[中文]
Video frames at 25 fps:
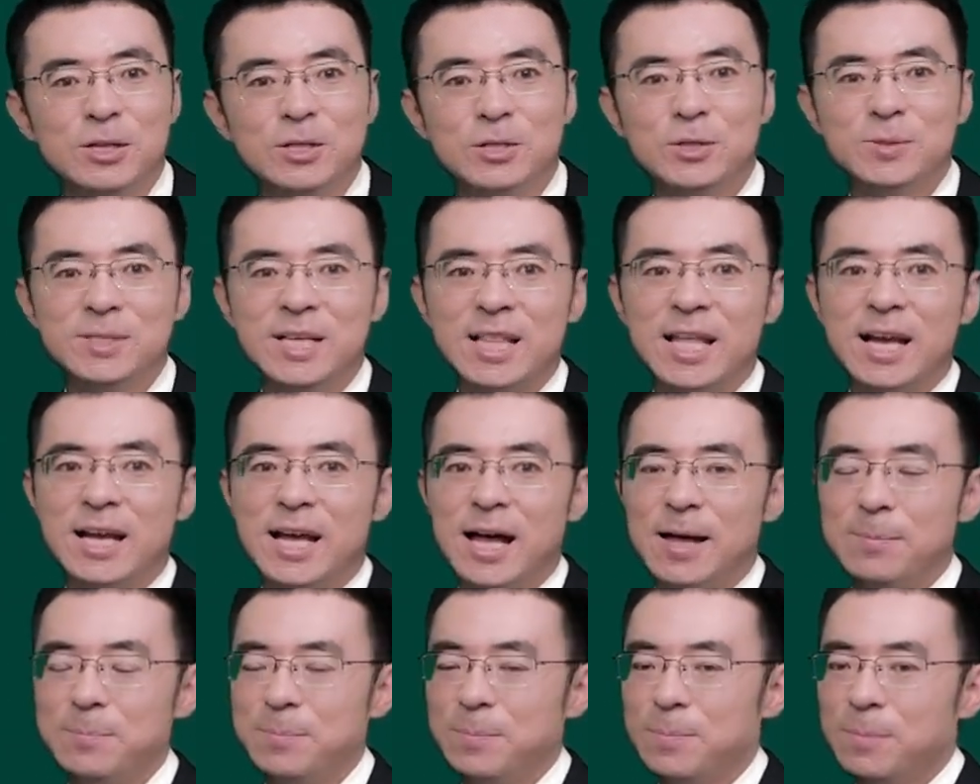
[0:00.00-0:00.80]
首先来
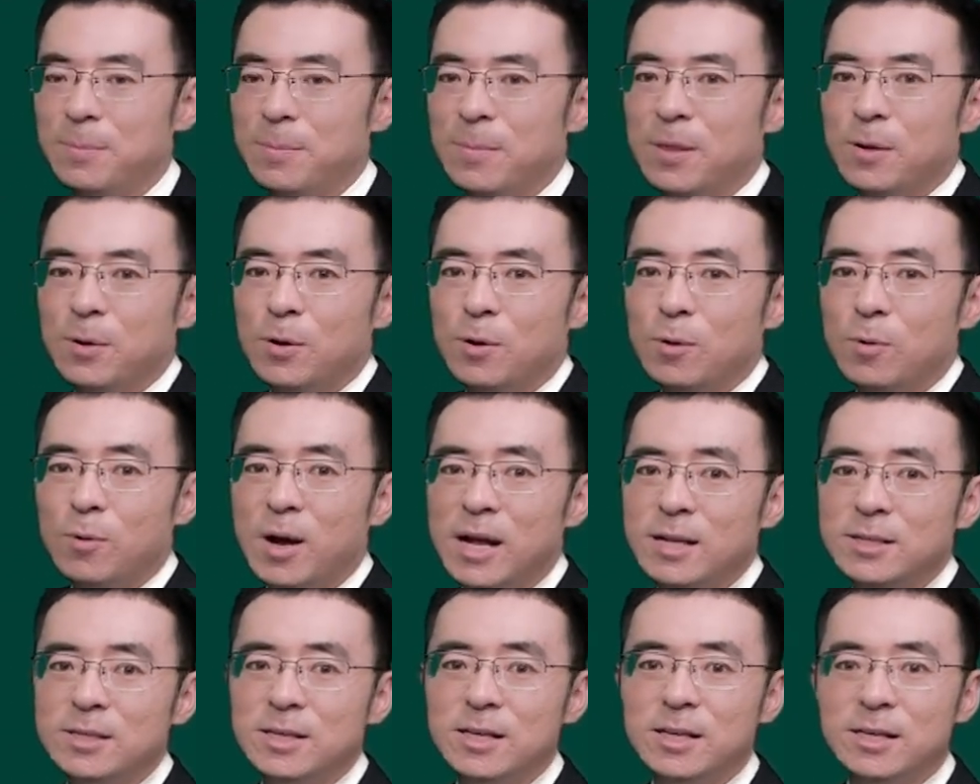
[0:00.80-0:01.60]
看，
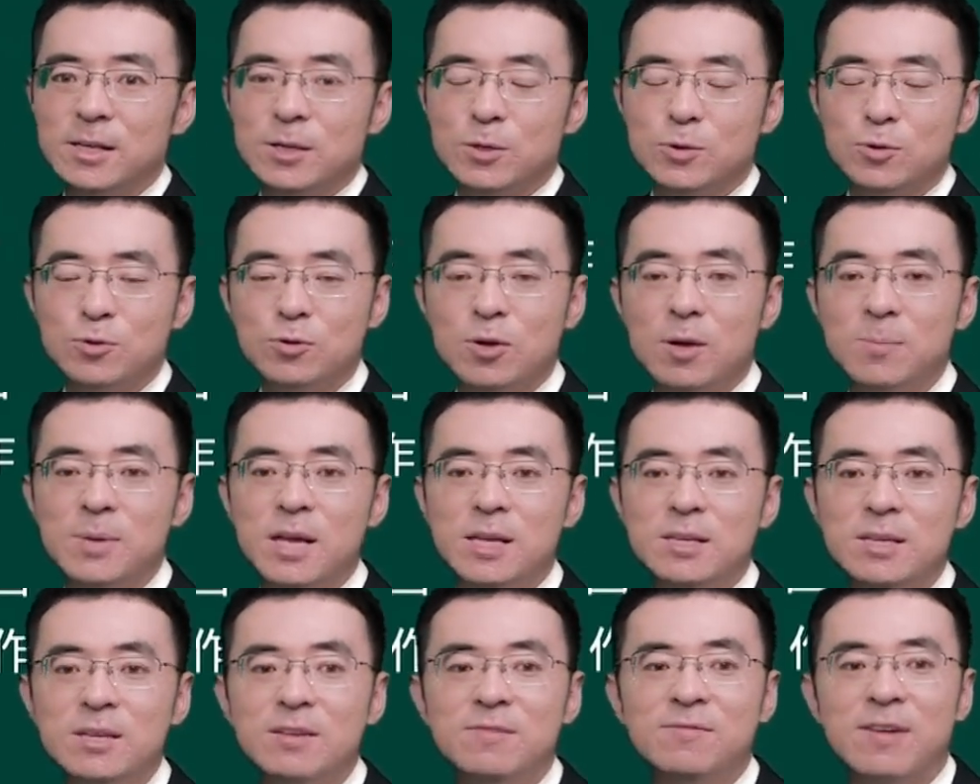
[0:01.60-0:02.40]
关于这里全
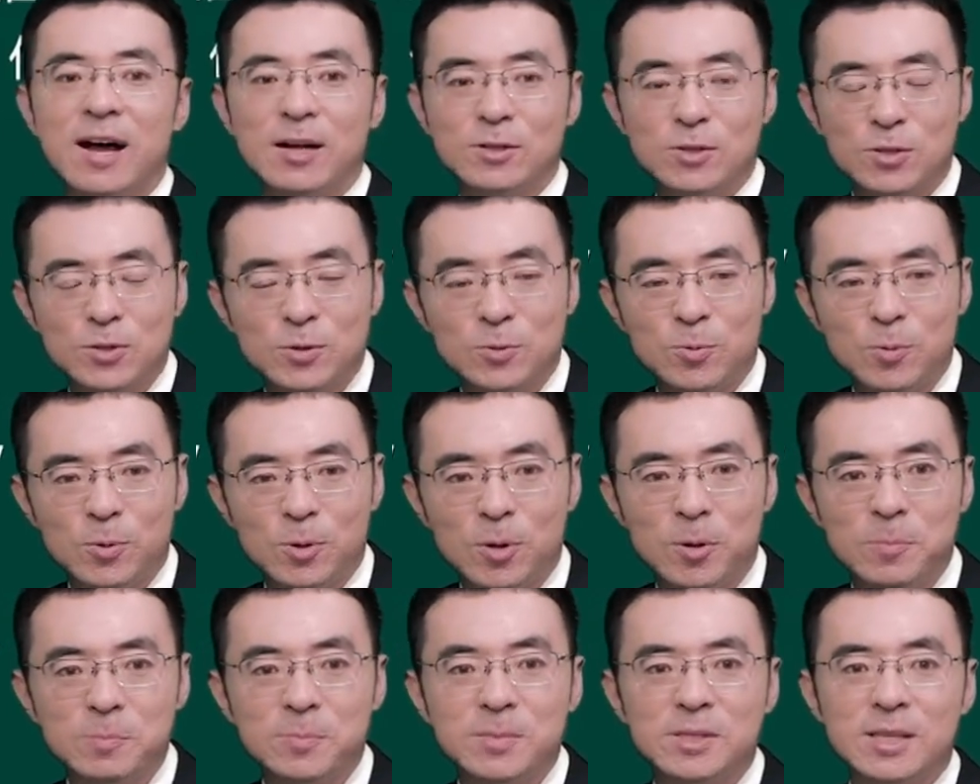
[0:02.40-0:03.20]
面依法治
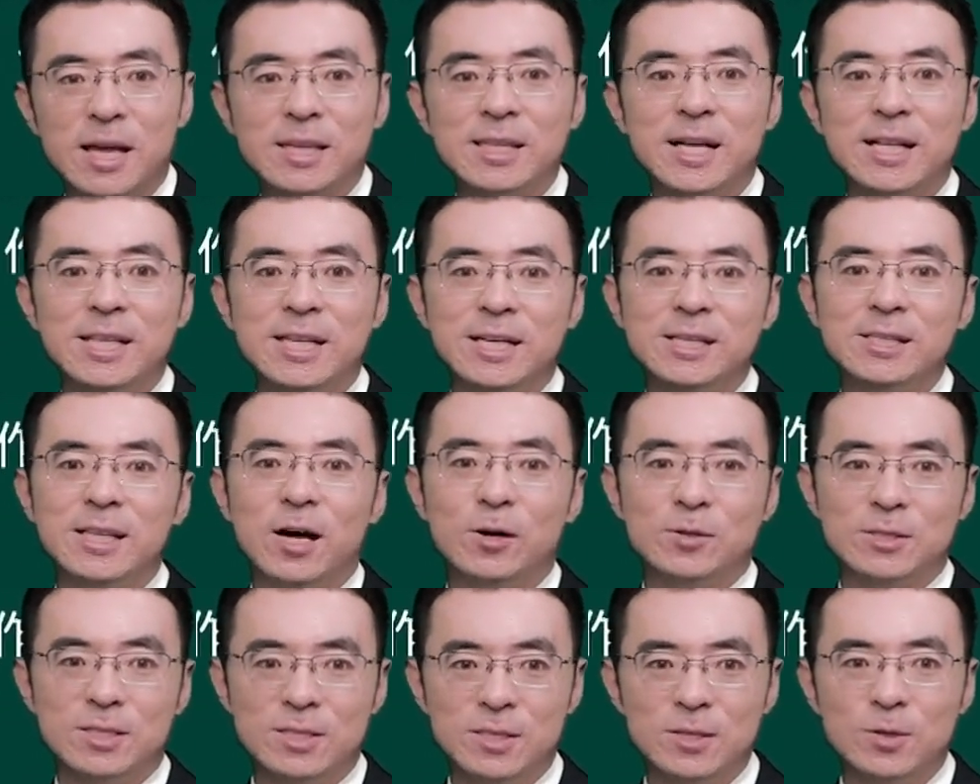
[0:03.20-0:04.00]
国，它的领
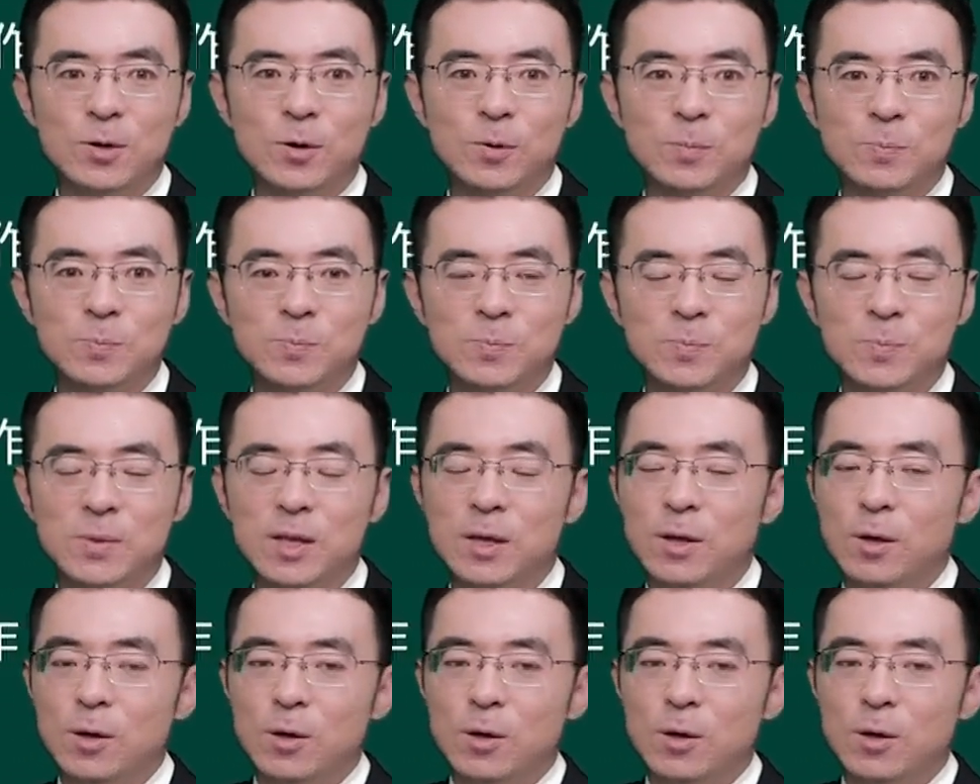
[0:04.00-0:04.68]
导机构，